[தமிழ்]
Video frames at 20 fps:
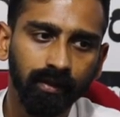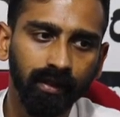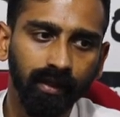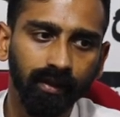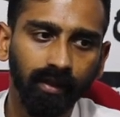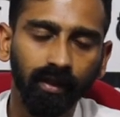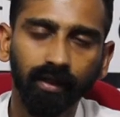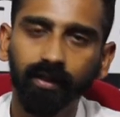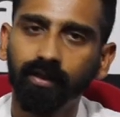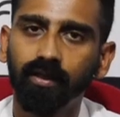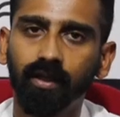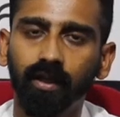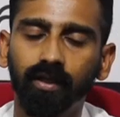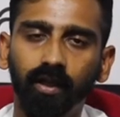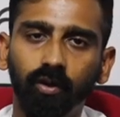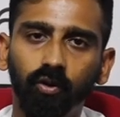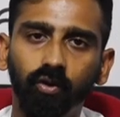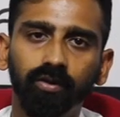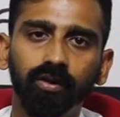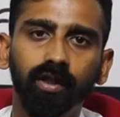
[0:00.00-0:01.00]
ஏன்னா இது
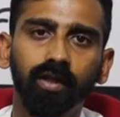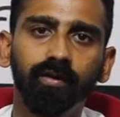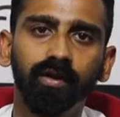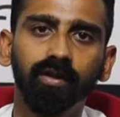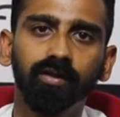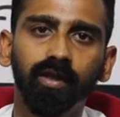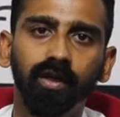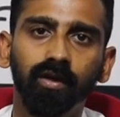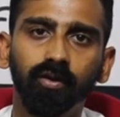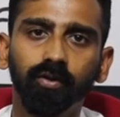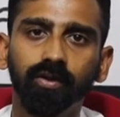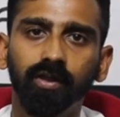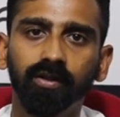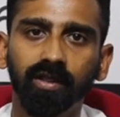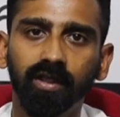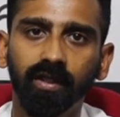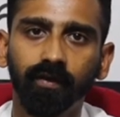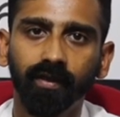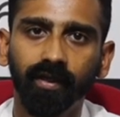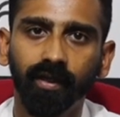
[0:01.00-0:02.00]
கட்டாயம் ஒரு தீர்வு எடுத்தாகணும் இந்த
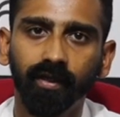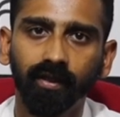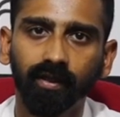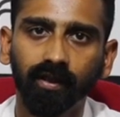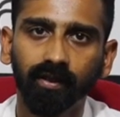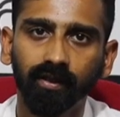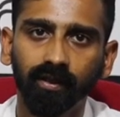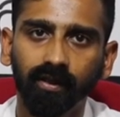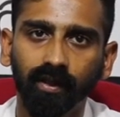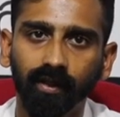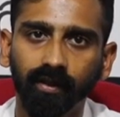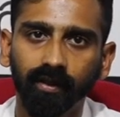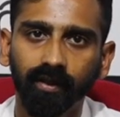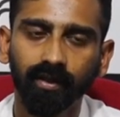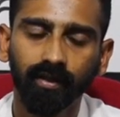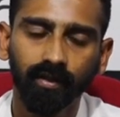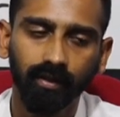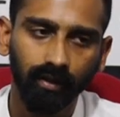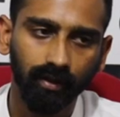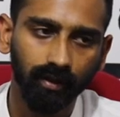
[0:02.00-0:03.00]
தீர்வை எடுக்கிறதுக்காண்டி
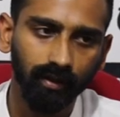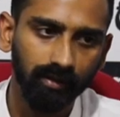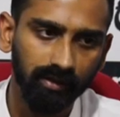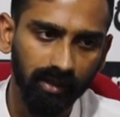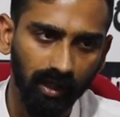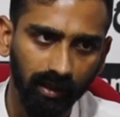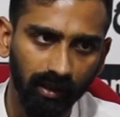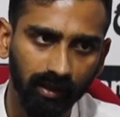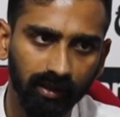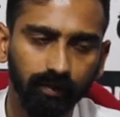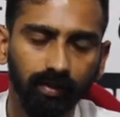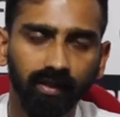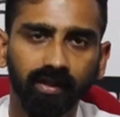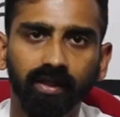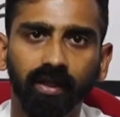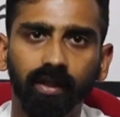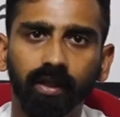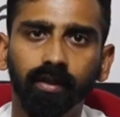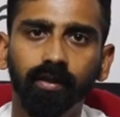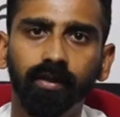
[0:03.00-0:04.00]

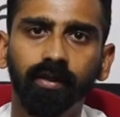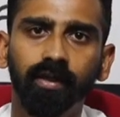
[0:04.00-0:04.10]
ஜனாதிபதியை